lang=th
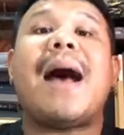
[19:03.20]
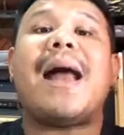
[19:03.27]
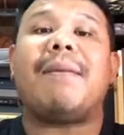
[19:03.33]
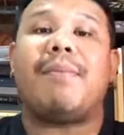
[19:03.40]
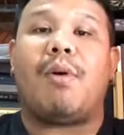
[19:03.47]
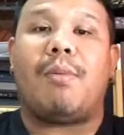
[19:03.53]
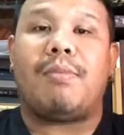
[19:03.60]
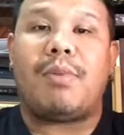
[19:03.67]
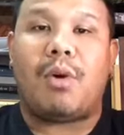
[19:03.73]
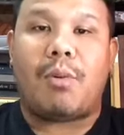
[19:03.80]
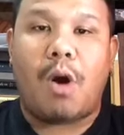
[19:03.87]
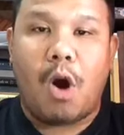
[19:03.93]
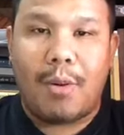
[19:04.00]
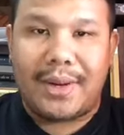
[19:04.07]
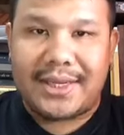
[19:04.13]
บ้านผม หลวง
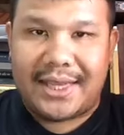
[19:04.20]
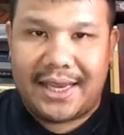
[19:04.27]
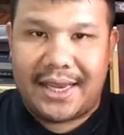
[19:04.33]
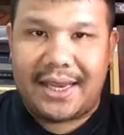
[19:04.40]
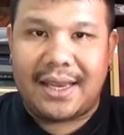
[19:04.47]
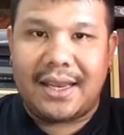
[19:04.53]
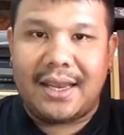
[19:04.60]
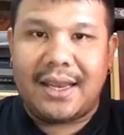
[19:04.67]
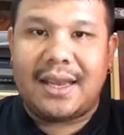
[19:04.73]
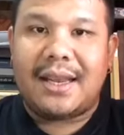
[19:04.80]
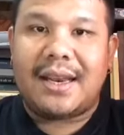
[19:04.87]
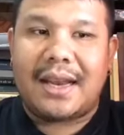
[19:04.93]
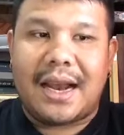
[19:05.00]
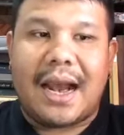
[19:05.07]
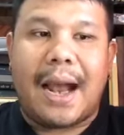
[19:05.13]
พ่อประสี
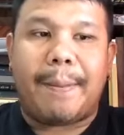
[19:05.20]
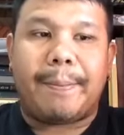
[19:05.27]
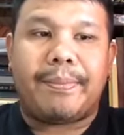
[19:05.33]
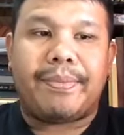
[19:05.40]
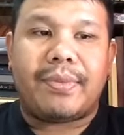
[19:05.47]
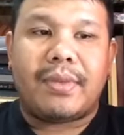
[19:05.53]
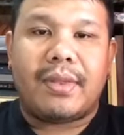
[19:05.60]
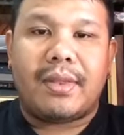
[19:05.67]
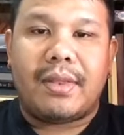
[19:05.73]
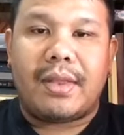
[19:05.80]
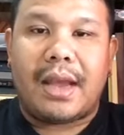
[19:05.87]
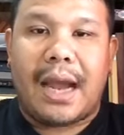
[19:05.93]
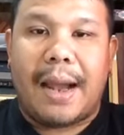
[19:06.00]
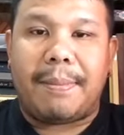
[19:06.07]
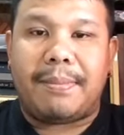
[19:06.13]
นะครับ
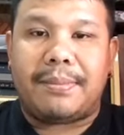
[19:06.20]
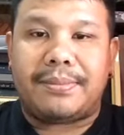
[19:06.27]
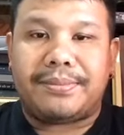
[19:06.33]
นะครับ